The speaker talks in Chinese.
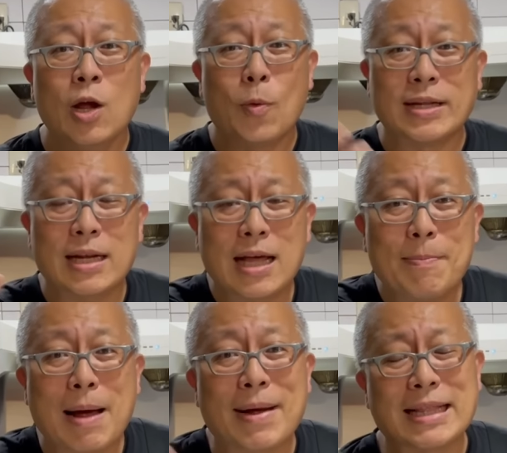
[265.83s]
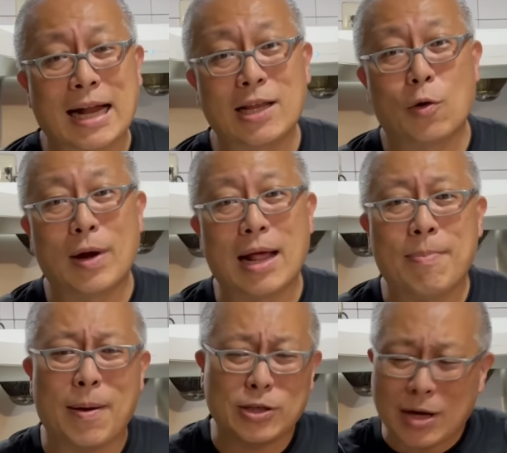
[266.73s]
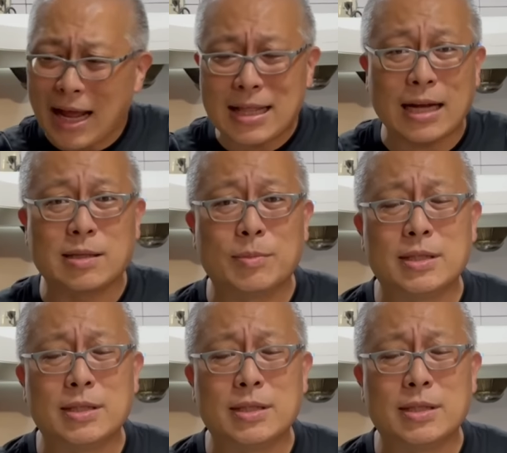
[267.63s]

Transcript: 晚上他爸爸打猎回来，爸爸就看他怎么